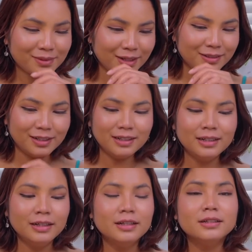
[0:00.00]
đó
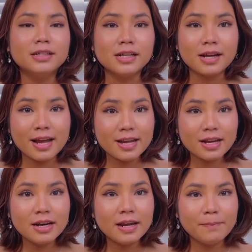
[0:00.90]
thì ngay
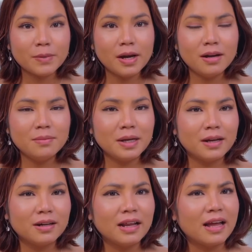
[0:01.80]
cái đêm đó các
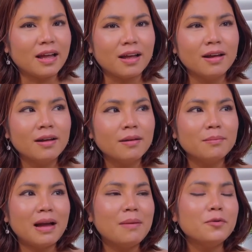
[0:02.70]
bạn là
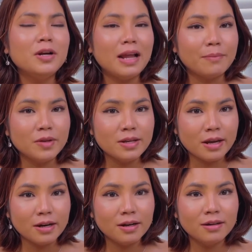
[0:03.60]
ba Mary làm như
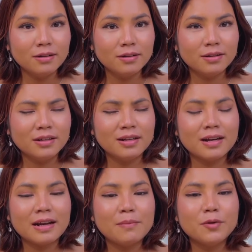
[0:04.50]
vậy đó nên
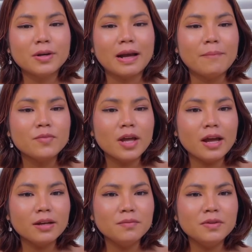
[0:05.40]
thành ra Mary cảm
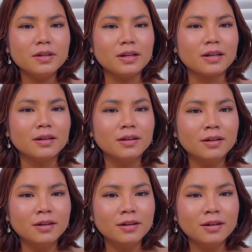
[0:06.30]
giác giống như là
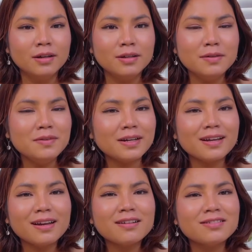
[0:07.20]
giống như là
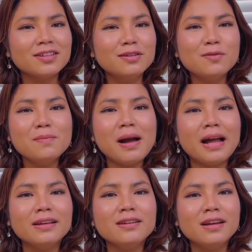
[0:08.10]
cái cách cư xử của
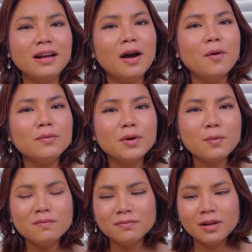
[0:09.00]
ba như vậy là không
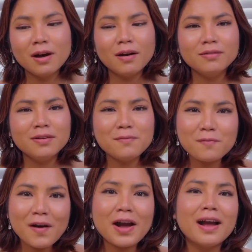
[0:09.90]
đúng nó
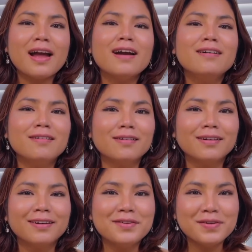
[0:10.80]
quá ngang ngược
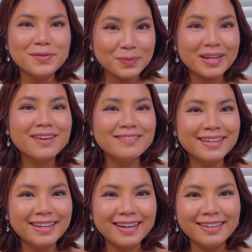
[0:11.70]
đúng kiểu
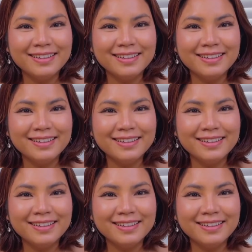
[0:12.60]
vậy đó